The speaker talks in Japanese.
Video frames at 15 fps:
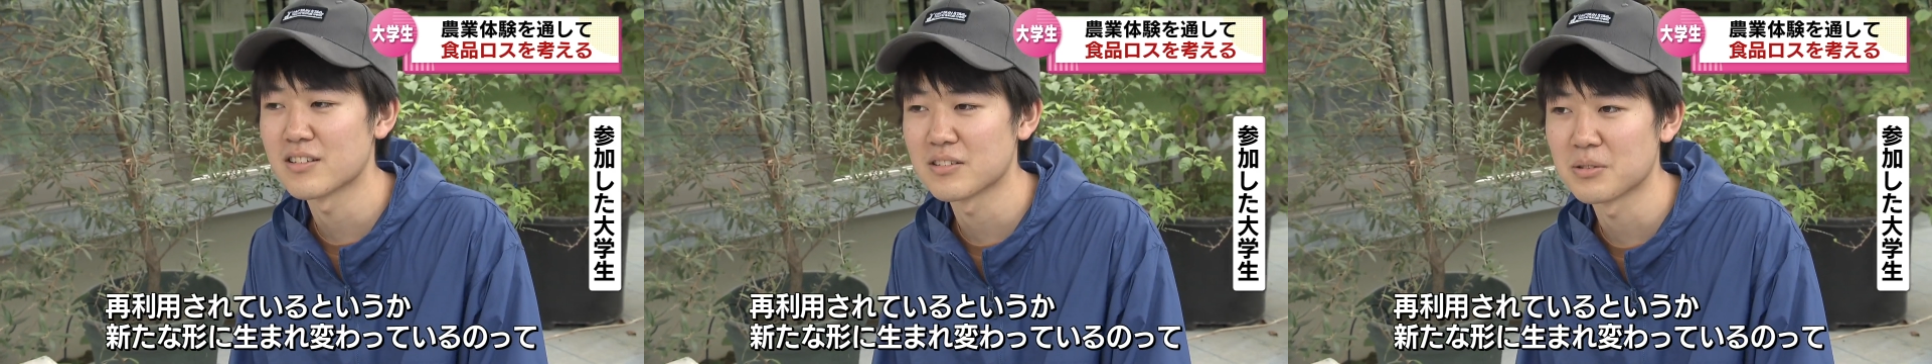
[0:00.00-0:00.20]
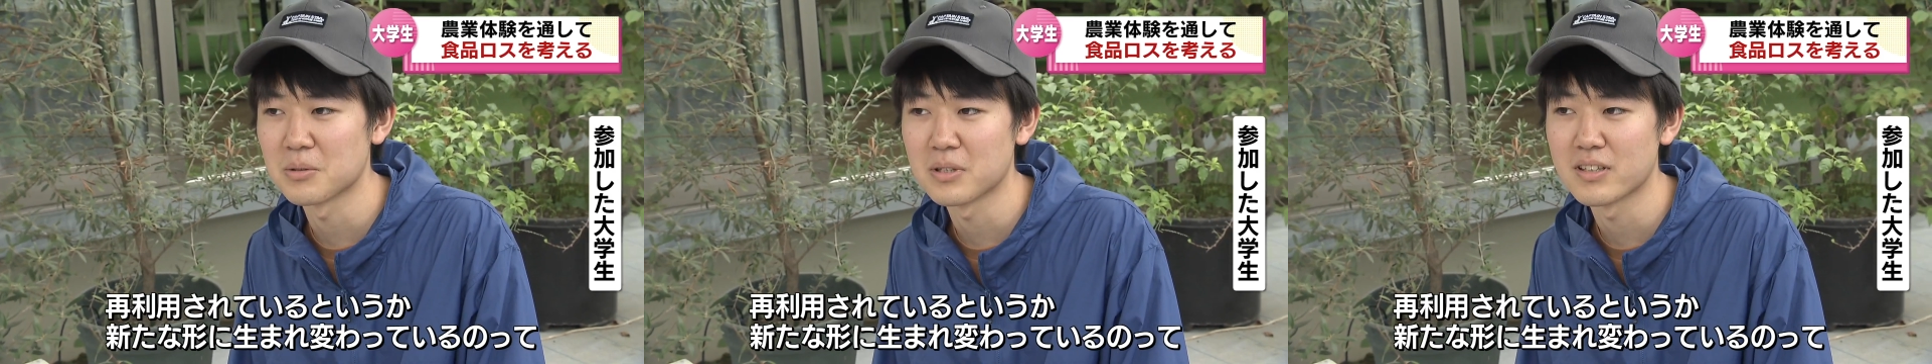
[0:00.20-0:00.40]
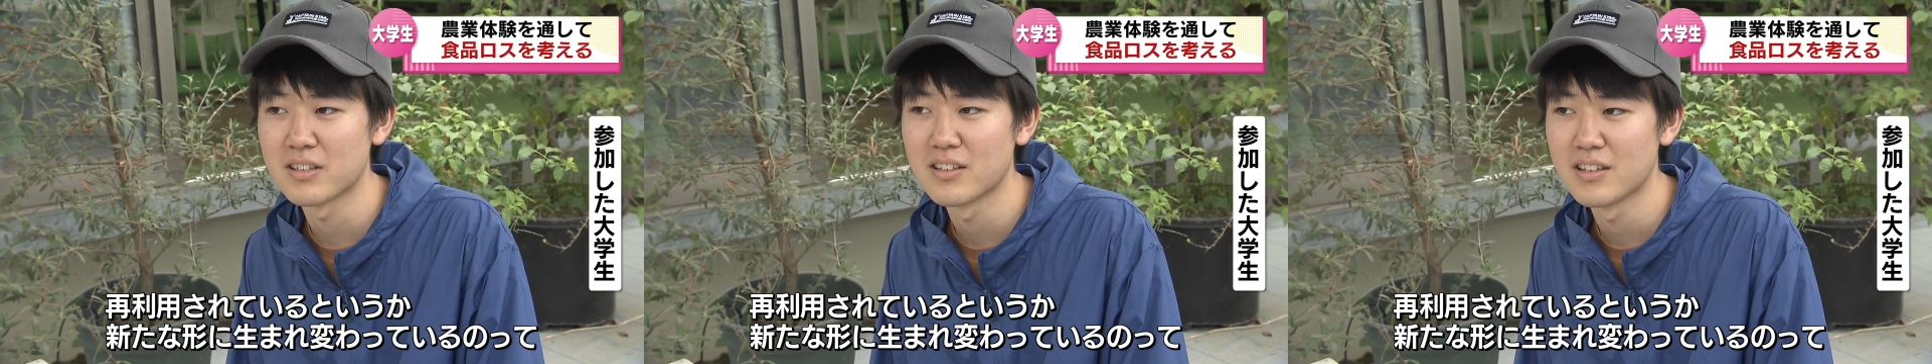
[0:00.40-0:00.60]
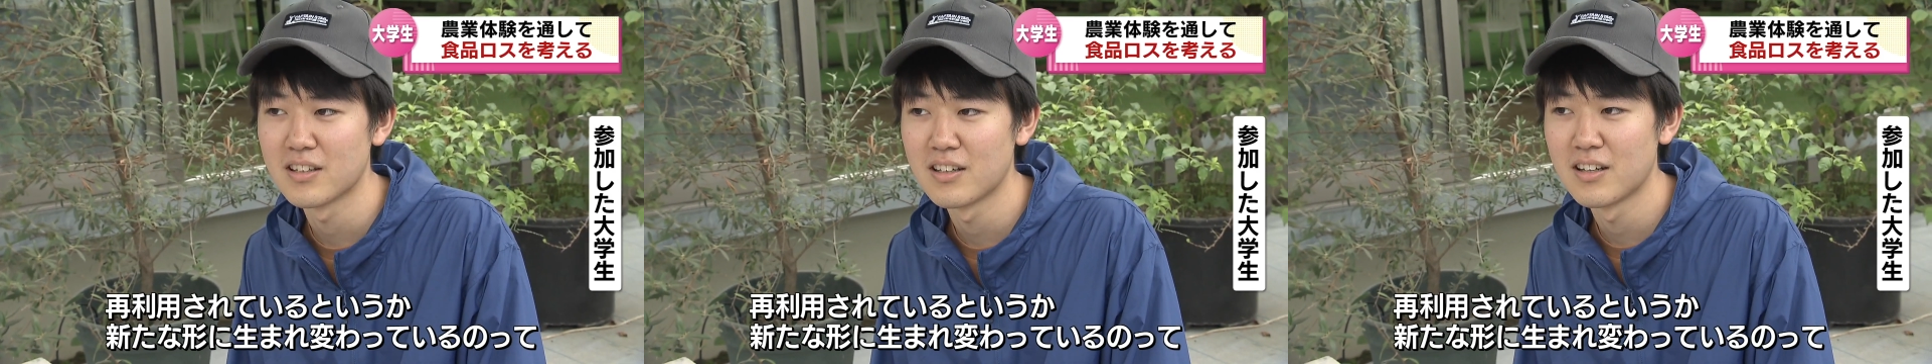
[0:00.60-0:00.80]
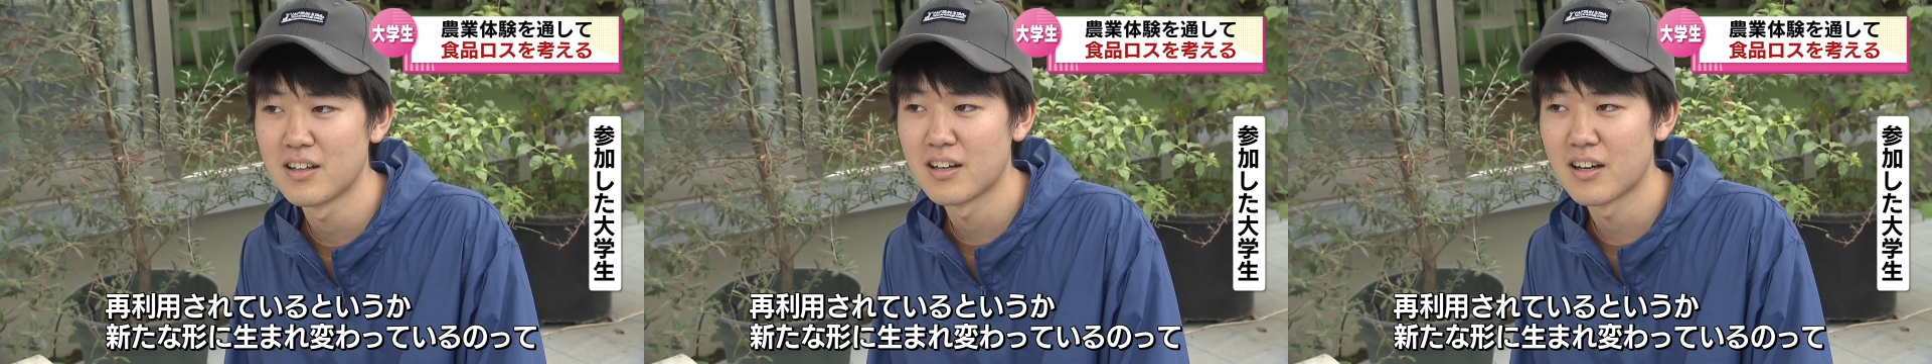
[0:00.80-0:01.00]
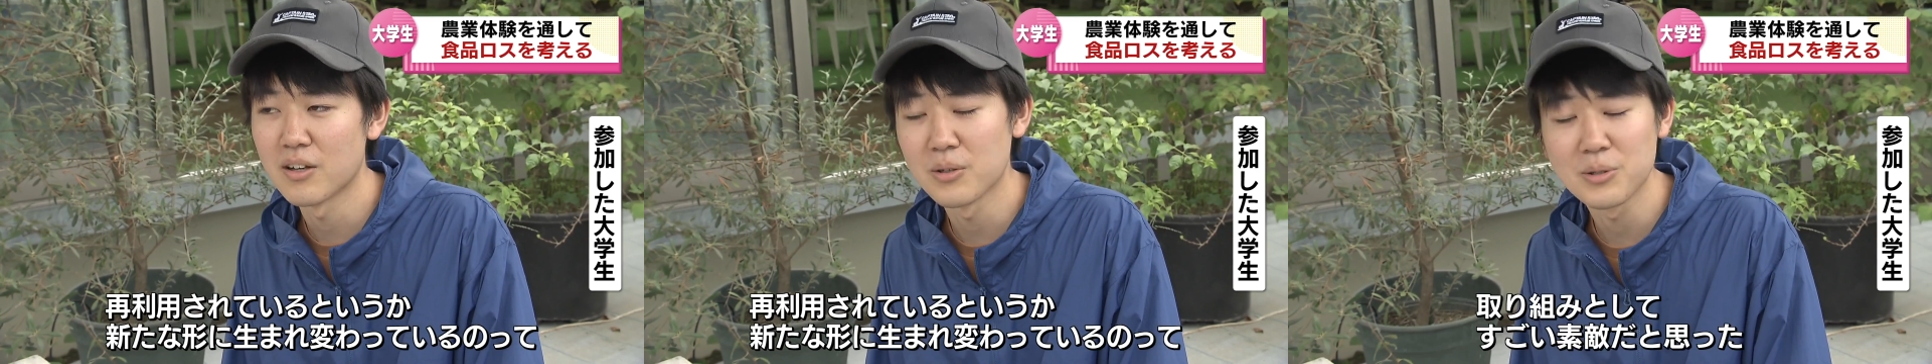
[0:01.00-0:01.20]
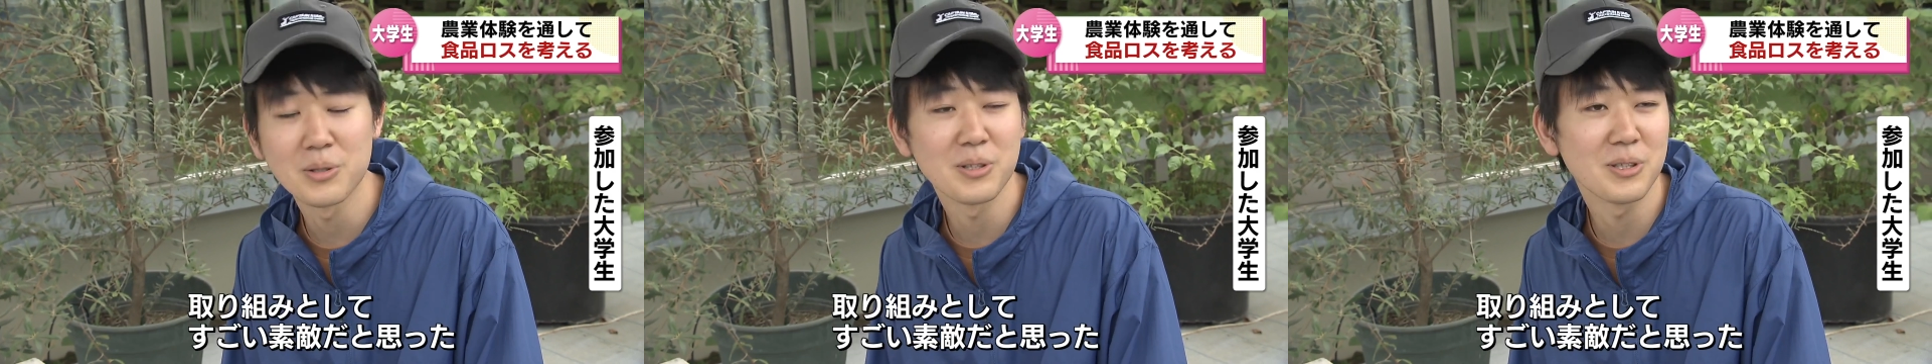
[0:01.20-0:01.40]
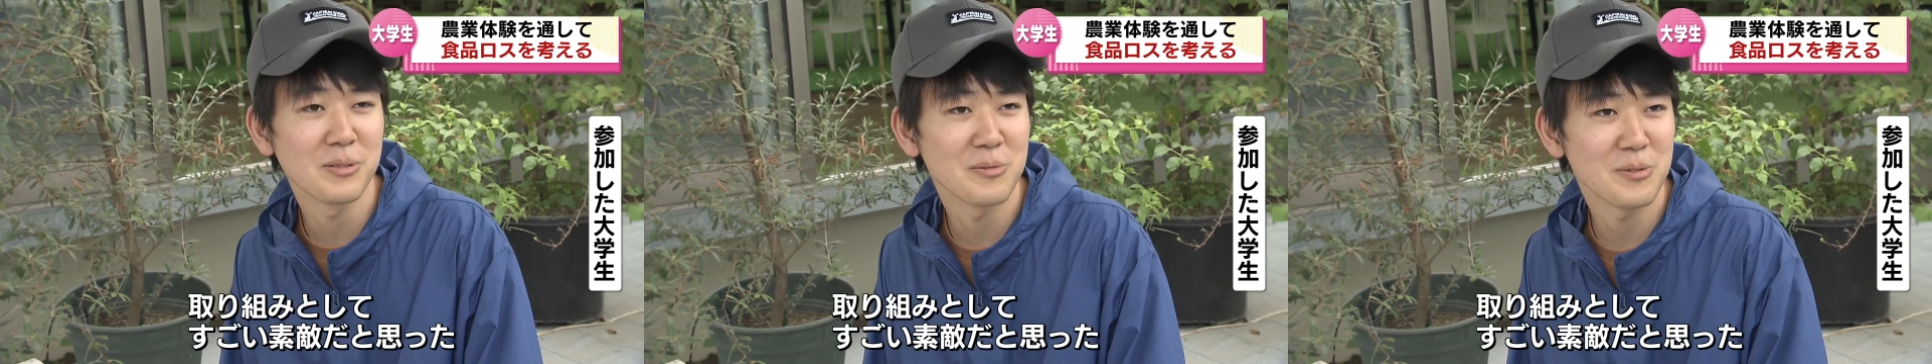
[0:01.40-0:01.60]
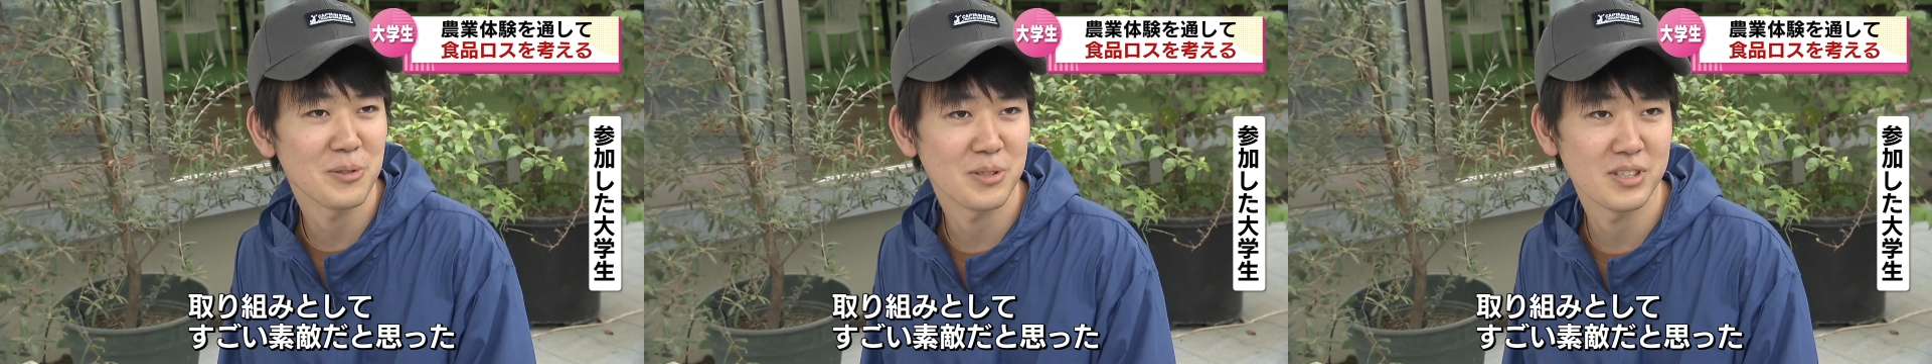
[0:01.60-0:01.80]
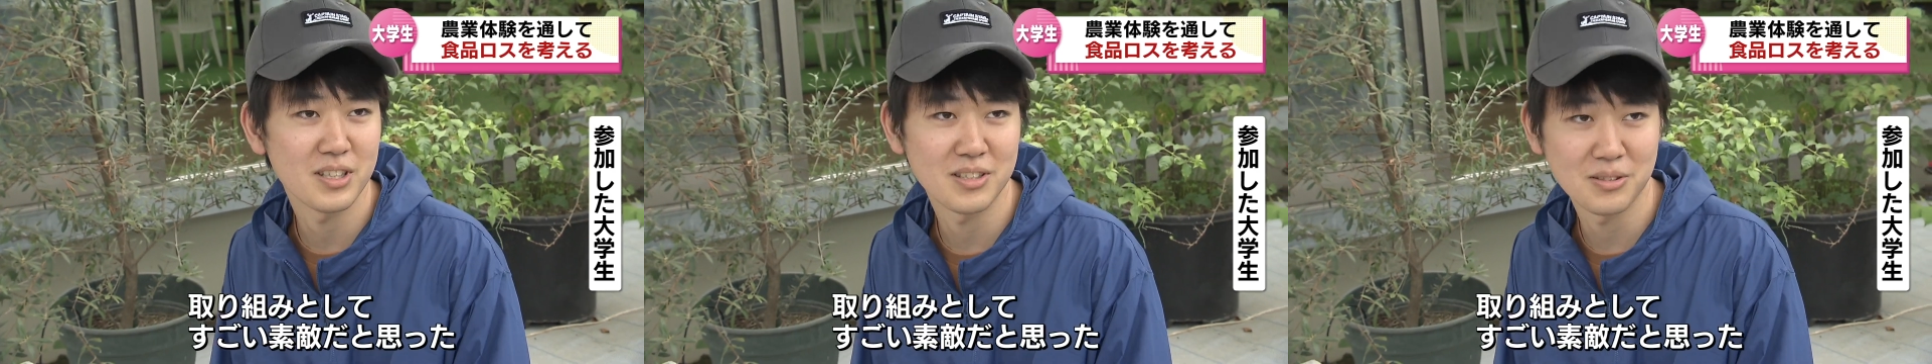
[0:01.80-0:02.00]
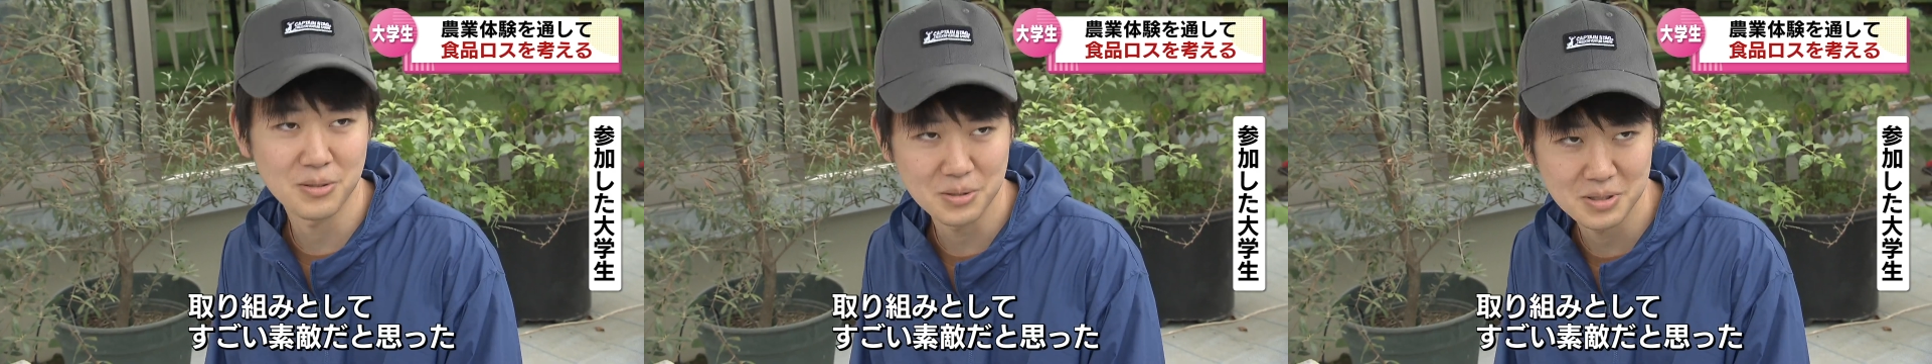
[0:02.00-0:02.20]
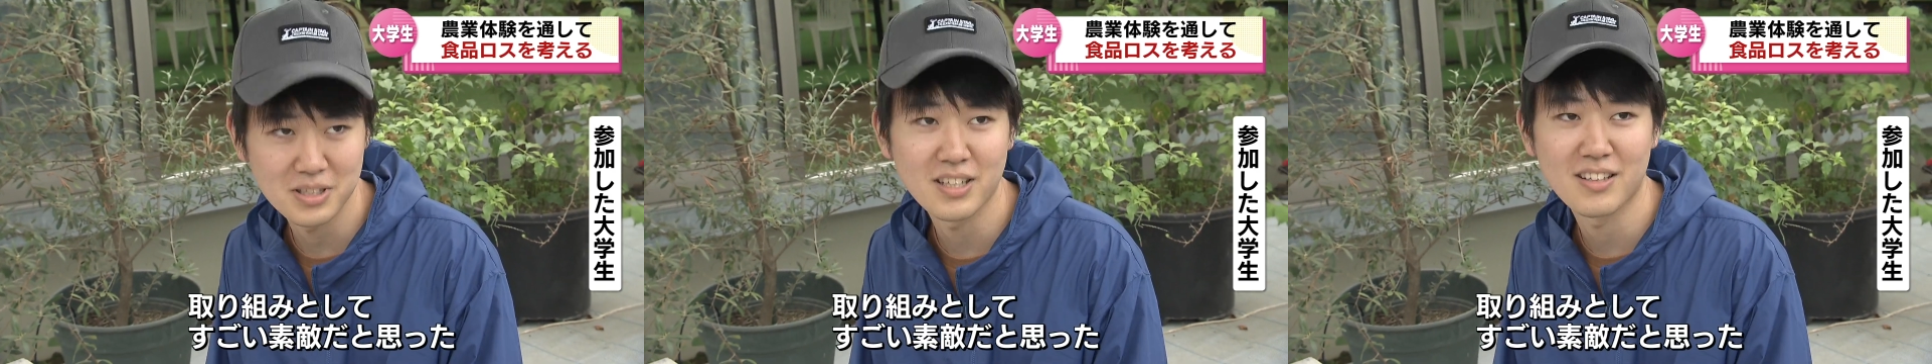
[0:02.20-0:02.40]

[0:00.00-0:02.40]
てすごいあの取り組みとしてすごい